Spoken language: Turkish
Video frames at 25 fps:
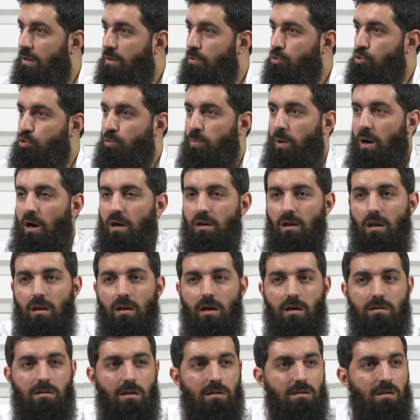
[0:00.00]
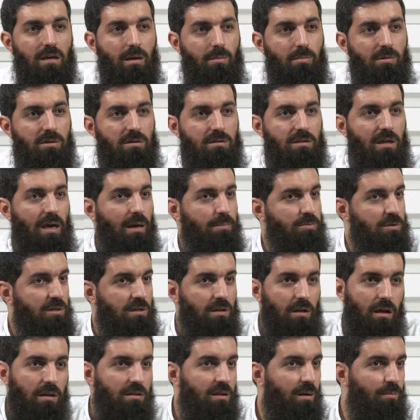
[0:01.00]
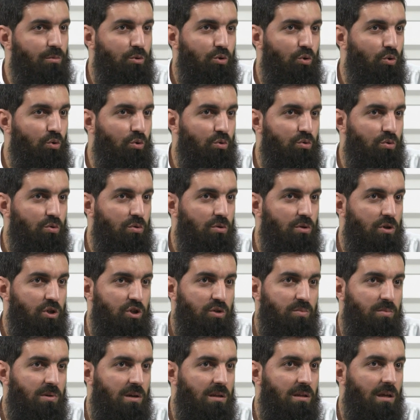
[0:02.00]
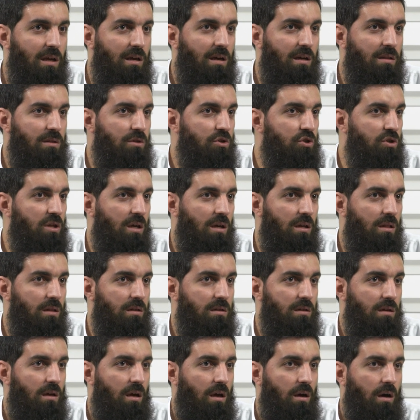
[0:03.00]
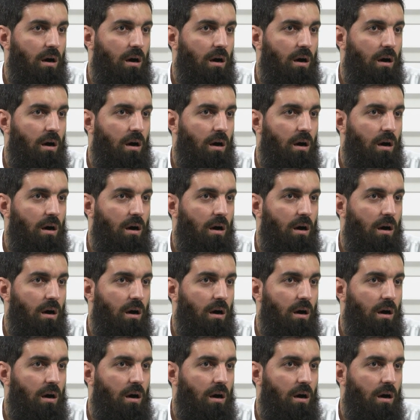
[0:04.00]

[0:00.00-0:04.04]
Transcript: Subhanallah da diyebilirdi. Hepsinin anlamı doğrudur. Hiçbiri de yanlış değildir.